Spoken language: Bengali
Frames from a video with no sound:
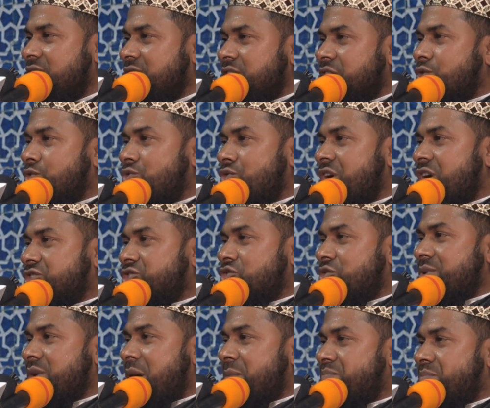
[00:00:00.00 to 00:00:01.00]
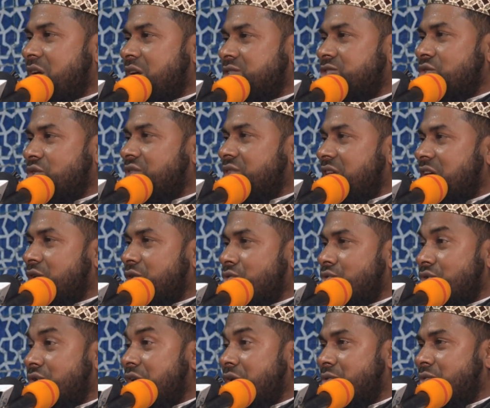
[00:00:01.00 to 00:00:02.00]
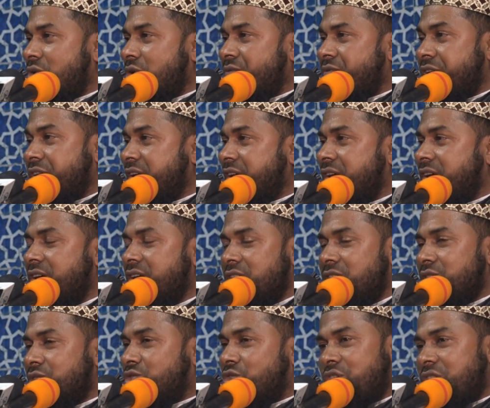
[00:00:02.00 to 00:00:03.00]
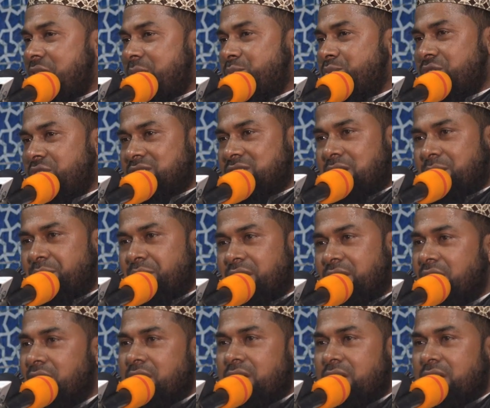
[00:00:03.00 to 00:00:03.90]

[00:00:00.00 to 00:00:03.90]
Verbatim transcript: যে কোনো এক সময় আপনার সন্তান কোনো না কোনো ফেরে ধরা পড়ে যাবে